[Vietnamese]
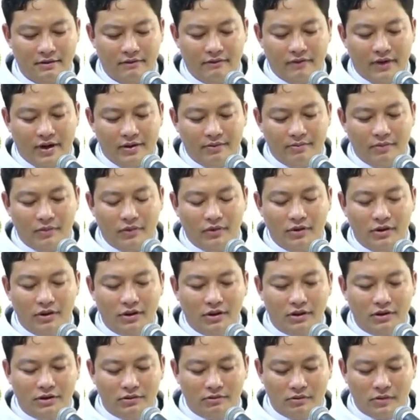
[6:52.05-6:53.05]
Vậy mỗi
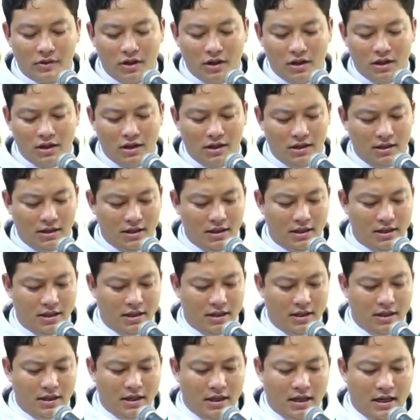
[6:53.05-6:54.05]
người chúng con
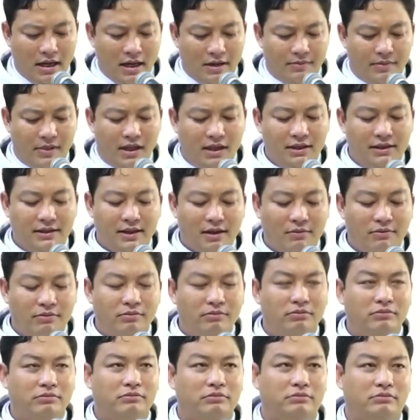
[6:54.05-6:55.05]
hãy biết
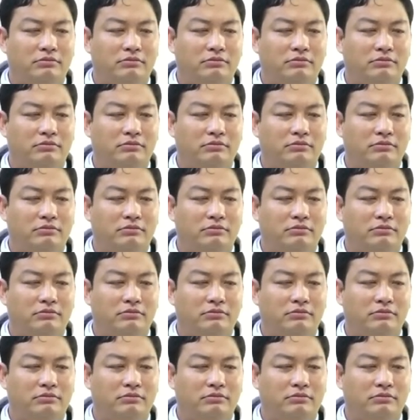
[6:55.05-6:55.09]
sống,